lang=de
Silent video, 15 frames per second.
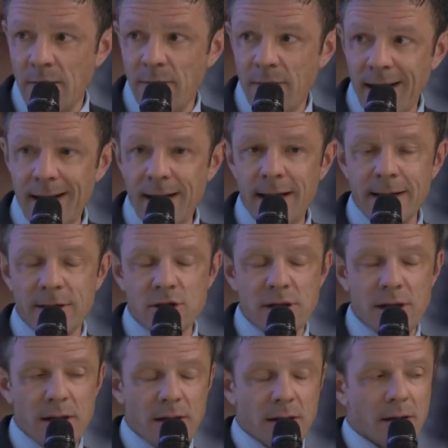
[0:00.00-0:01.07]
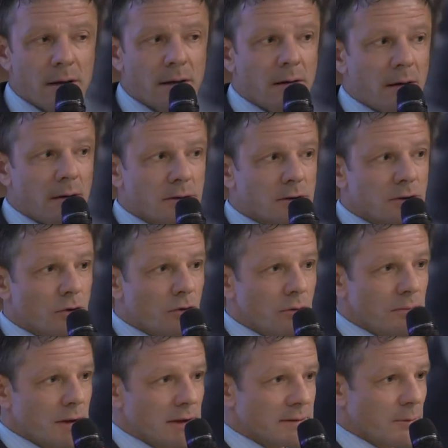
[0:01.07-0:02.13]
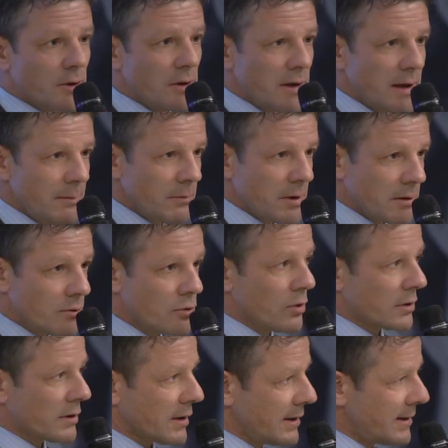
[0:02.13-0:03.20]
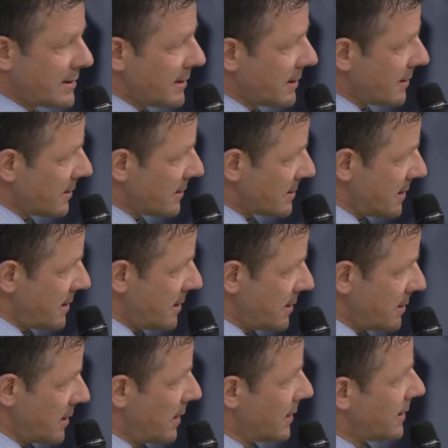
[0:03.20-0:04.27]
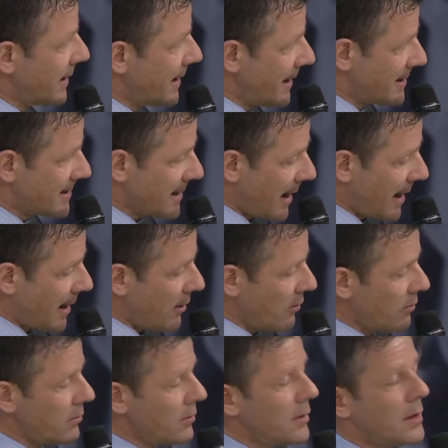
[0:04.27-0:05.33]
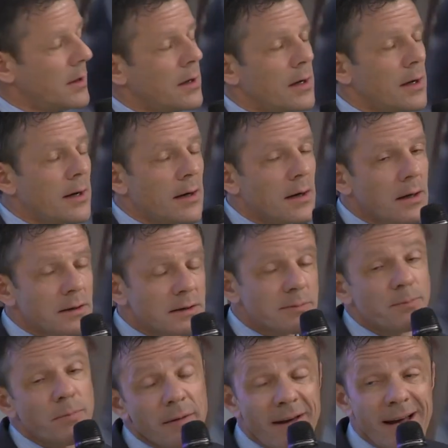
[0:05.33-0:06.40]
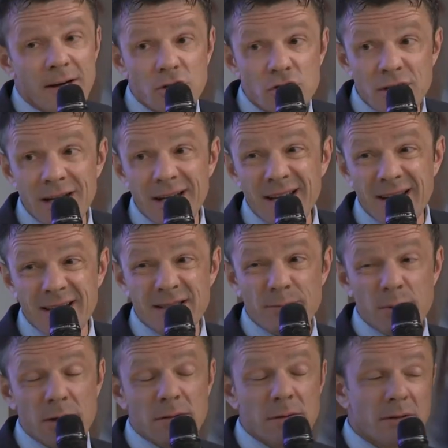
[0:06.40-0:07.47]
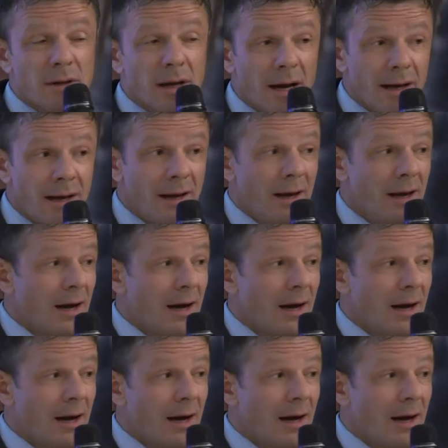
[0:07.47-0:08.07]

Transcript: Weil letztendlich geht es darum, dass man nicht immer nur die Risiken sieht. Die gibt es auch äh, zu bewerkstelligen, zu beurteilen.